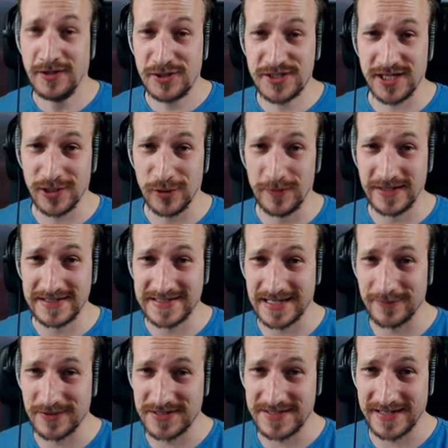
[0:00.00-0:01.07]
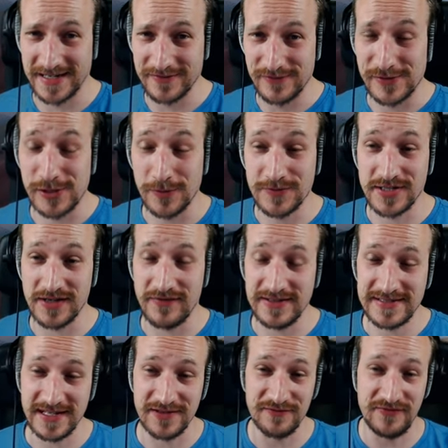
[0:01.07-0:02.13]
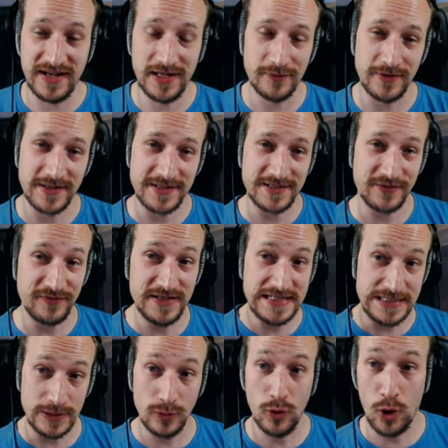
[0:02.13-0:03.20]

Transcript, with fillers: Cello, meine Damen und Herren, willkommen zu einem weiteren Valorant-Video.